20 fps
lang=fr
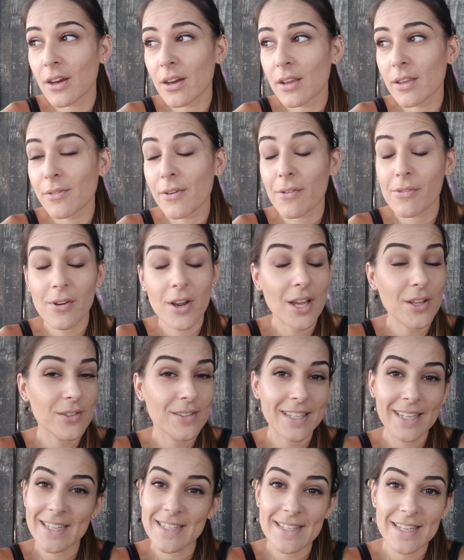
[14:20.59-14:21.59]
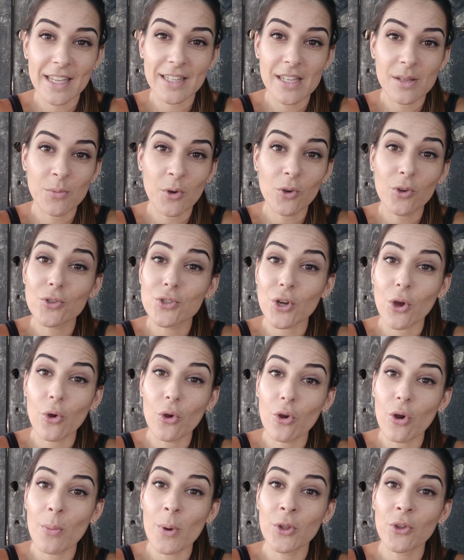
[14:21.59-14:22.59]
il va falloir très certainement que j'en
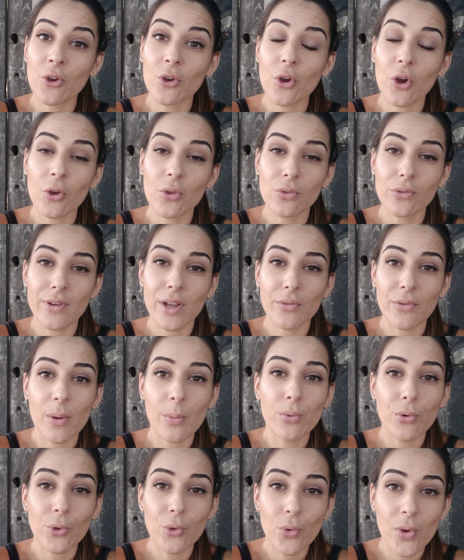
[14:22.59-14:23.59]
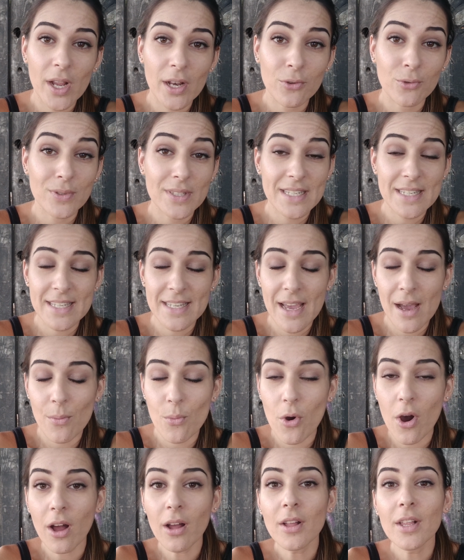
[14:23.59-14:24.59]
recommande encore une nouvelle fois pour Noël, donc d'ici un
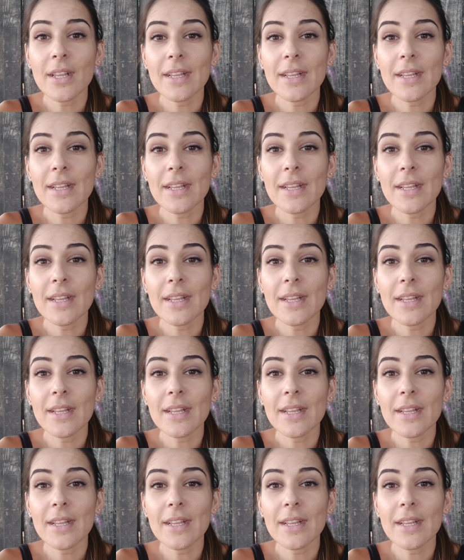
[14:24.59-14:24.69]
mois.